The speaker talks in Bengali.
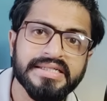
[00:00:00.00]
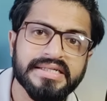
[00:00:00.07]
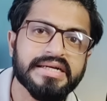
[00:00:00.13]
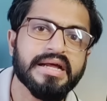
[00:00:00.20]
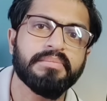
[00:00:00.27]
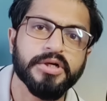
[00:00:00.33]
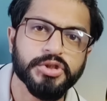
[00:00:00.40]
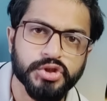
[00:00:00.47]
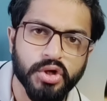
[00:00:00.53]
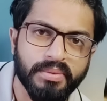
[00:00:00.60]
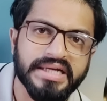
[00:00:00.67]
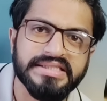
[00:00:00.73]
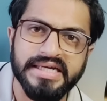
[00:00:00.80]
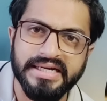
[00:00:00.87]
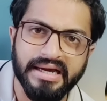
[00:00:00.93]
সেটা আমরা
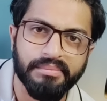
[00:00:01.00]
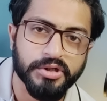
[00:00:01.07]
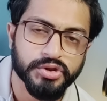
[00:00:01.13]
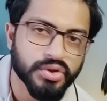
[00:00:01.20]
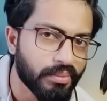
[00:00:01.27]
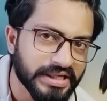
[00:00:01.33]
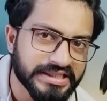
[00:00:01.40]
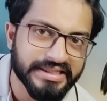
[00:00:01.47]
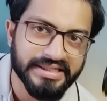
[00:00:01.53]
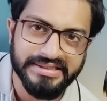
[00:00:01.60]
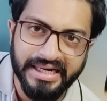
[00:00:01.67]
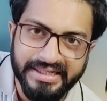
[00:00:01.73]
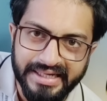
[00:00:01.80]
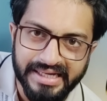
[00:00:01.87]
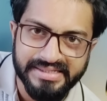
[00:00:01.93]
সবাই জানি আমরা সবাই সেটা
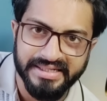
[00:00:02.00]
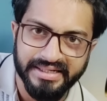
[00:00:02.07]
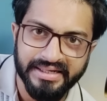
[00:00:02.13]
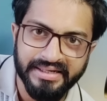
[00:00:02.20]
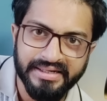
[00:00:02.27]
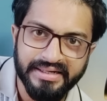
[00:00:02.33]
সাক্ষী আছি